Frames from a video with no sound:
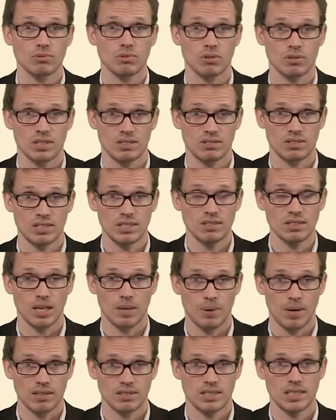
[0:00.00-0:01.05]
dans des SDIS
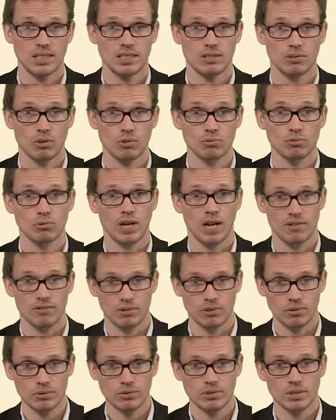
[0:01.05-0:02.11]
répartis dans toute la
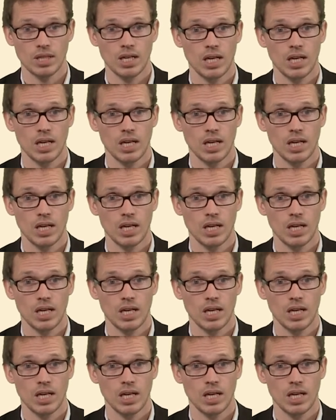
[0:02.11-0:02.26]
France.